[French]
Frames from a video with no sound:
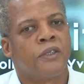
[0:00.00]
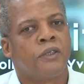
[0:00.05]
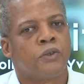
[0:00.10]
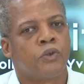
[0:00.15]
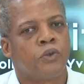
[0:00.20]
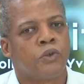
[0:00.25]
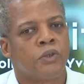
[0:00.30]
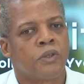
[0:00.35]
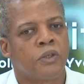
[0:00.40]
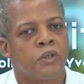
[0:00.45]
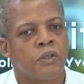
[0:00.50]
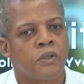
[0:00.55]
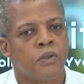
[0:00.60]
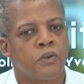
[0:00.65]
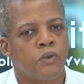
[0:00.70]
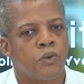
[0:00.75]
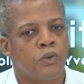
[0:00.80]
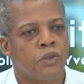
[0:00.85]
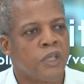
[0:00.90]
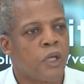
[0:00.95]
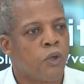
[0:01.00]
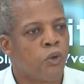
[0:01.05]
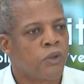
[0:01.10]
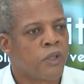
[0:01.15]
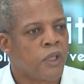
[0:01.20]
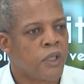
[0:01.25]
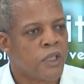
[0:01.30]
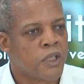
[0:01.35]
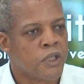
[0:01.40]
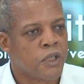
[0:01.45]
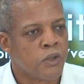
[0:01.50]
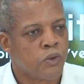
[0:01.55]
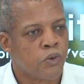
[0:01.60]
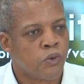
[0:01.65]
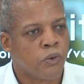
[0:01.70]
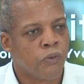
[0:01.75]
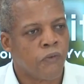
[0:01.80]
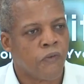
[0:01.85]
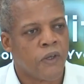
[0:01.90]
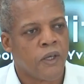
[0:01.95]
dans un sens de dialogue dans la
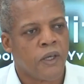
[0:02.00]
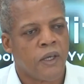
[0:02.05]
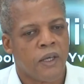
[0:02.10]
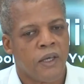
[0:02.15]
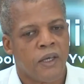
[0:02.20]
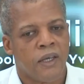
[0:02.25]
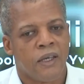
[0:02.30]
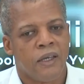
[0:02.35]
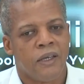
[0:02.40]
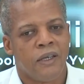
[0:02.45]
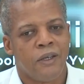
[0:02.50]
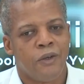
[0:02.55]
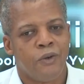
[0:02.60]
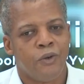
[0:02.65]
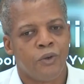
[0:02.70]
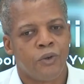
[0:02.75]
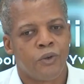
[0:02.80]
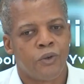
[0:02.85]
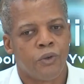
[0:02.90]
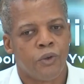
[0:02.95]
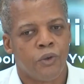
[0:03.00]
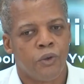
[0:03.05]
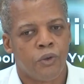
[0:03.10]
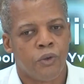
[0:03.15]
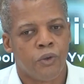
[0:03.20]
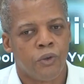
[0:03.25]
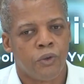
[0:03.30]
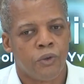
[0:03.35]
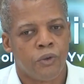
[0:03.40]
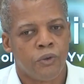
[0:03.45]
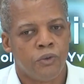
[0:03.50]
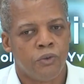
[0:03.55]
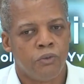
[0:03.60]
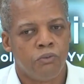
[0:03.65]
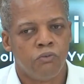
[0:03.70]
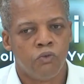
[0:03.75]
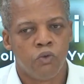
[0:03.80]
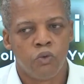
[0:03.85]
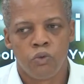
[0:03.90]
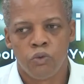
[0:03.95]
gestion. Et donc, euh,
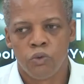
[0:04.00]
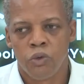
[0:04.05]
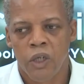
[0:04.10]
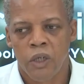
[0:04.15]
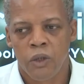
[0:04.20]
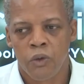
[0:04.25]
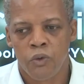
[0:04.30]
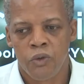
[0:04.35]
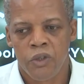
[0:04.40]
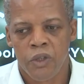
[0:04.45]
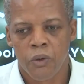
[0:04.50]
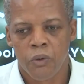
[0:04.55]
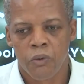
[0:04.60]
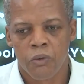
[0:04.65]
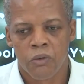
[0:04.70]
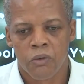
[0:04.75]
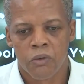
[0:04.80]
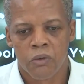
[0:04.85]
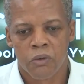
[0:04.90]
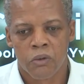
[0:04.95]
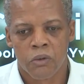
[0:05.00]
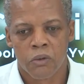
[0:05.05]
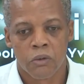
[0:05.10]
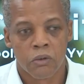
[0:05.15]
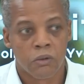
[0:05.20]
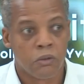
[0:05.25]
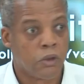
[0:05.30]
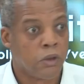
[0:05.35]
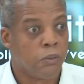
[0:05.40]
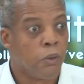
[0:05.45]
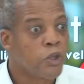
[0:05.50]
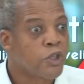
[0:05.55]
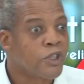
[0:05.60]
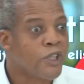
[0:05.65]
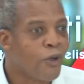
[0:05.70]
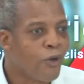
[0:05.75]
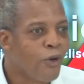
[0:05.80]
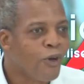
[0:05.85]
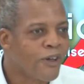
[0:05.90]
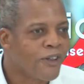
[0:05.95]
nous nous réunirons euh, dimanche
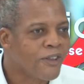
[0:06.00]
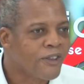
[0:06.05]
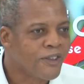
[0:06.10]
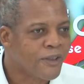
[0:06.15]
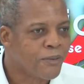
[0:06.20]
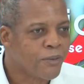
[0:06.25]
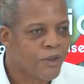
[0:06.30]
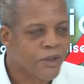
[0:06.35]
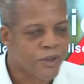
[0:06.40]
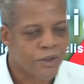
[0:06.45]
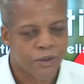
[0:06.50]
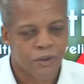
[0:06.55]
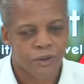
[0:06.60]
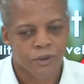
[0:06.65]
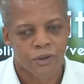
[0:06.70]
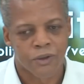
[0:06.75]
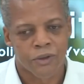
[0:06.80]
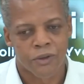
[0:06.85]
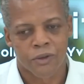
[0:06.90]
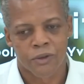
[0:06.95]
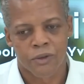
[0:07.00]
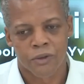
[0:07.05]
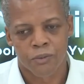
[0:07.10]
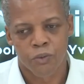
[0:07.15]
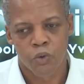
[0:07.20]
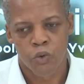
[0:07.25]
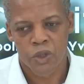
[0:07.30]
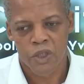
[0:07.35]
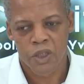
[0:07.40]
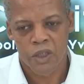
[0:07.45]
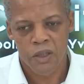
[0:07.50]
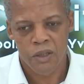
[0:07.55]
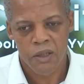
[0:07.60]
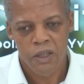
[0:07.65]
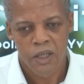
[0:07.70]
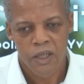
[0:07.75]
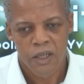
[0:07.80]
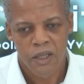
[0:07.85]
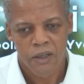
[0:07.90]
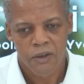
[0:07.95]
d'ailleurs, hein, dimanche euh, prochain,
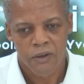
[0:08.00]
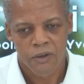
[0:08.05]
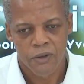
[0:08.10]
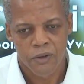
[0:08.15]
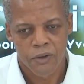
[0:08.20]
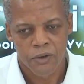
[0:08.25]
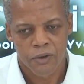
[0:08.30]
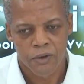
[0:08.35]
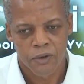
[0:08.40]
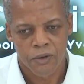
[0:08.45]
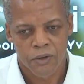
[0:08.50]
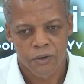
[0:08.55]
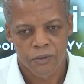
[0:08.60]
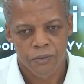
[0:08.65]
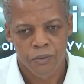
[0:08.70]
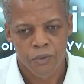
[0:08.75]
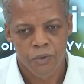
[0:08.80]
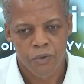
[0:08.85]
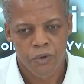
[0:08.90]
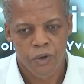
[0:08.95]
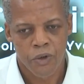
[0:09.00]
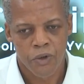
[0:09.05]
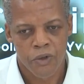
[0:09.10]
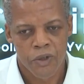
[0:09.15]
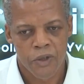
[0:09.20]
pour